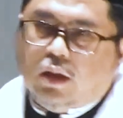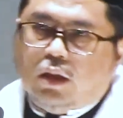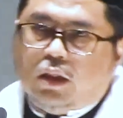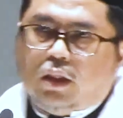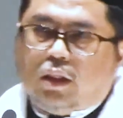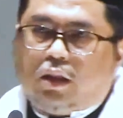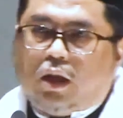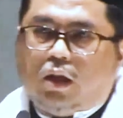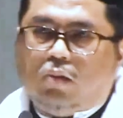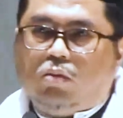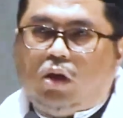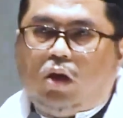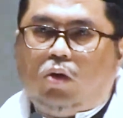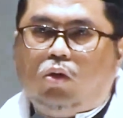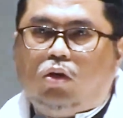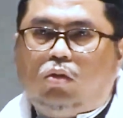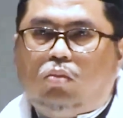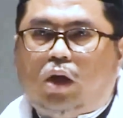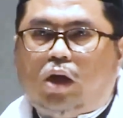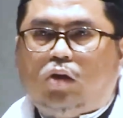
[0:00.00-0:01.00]
Tema
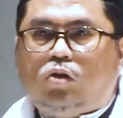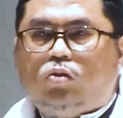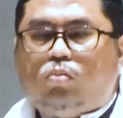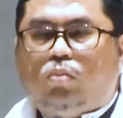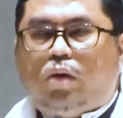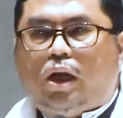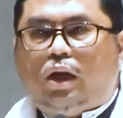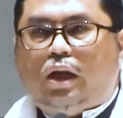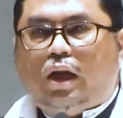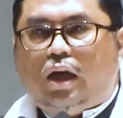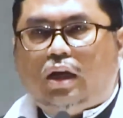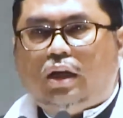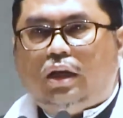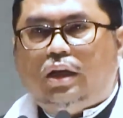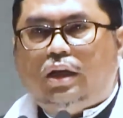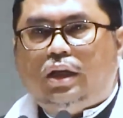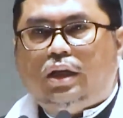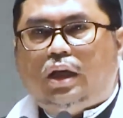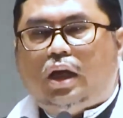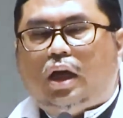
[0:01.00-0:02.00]
khutbah Jumat
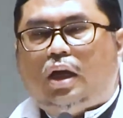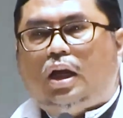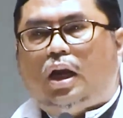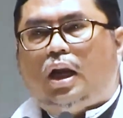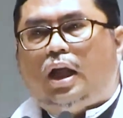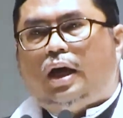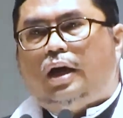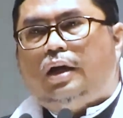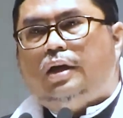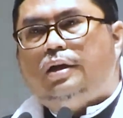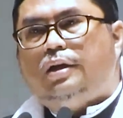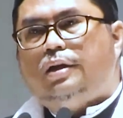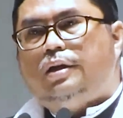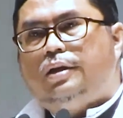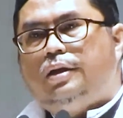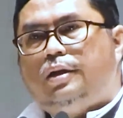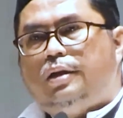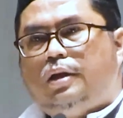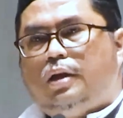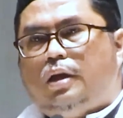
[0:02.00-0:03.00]
hari ini adalah
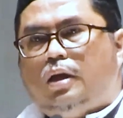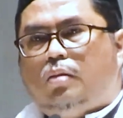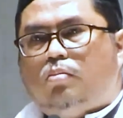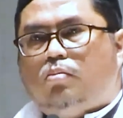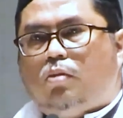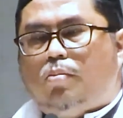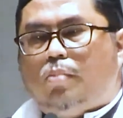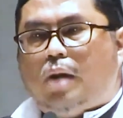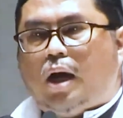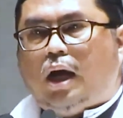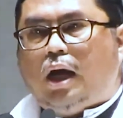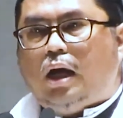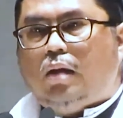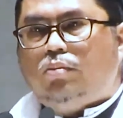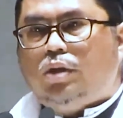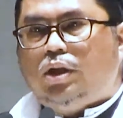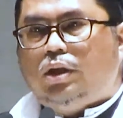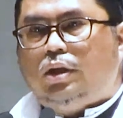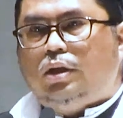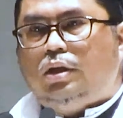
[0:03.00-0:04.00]

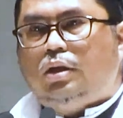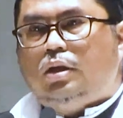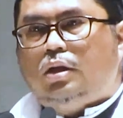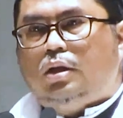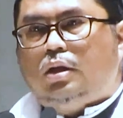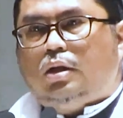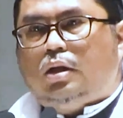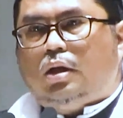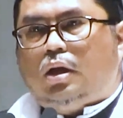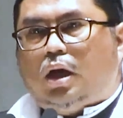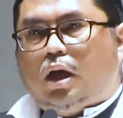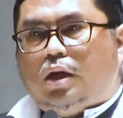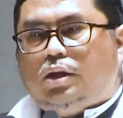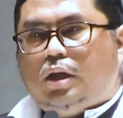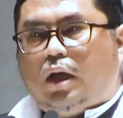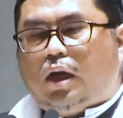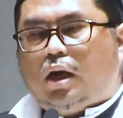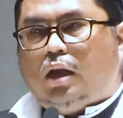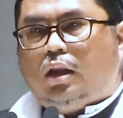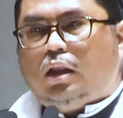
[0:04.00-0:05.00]
memahami
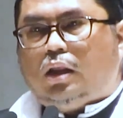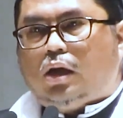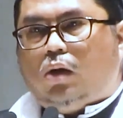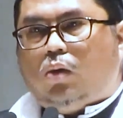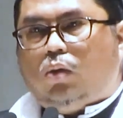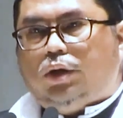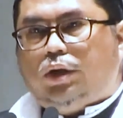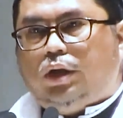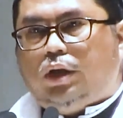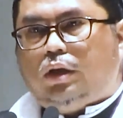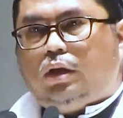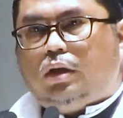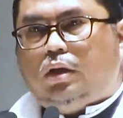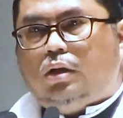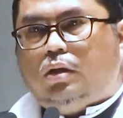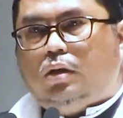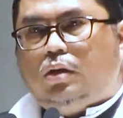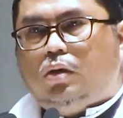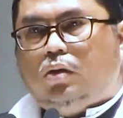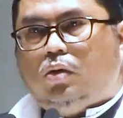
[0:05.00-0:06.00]
ajaran tauhid
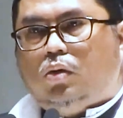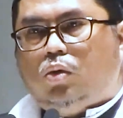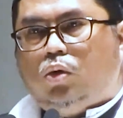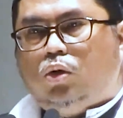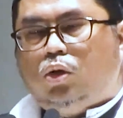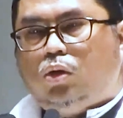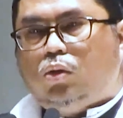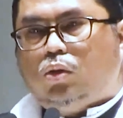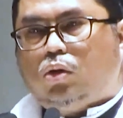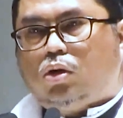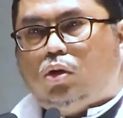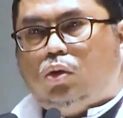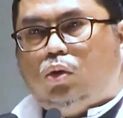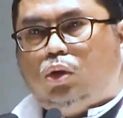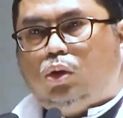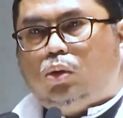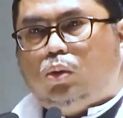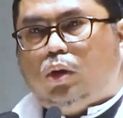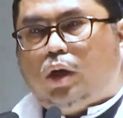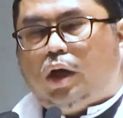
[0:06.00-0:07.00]
untuk
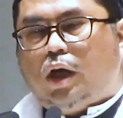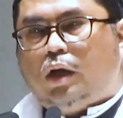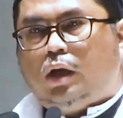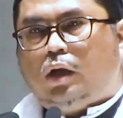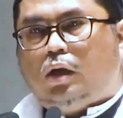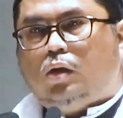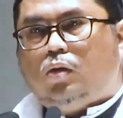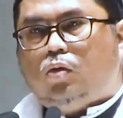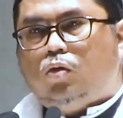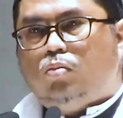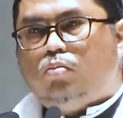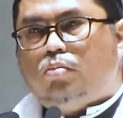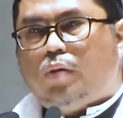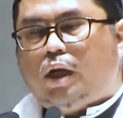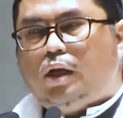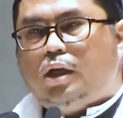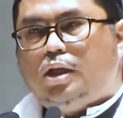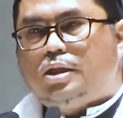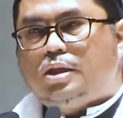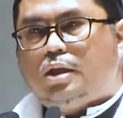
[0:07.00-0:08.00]
keutuhan
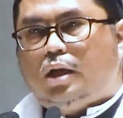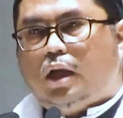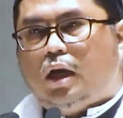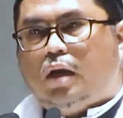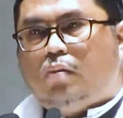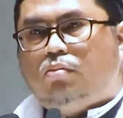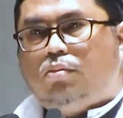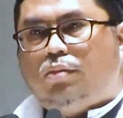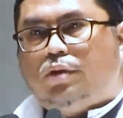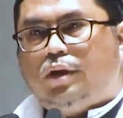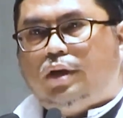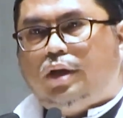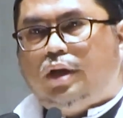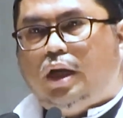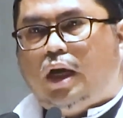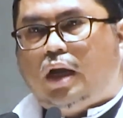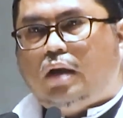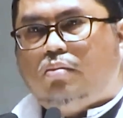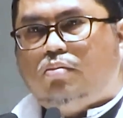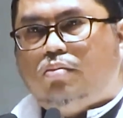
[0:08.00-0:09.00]
umat Islam
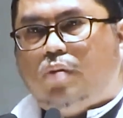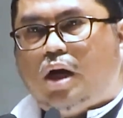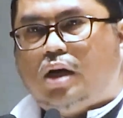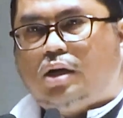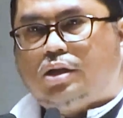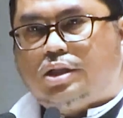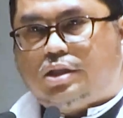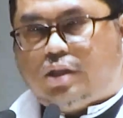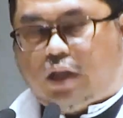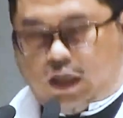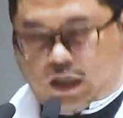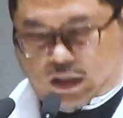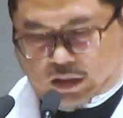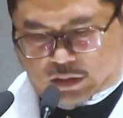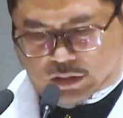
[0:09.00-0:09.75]
dan bangsa.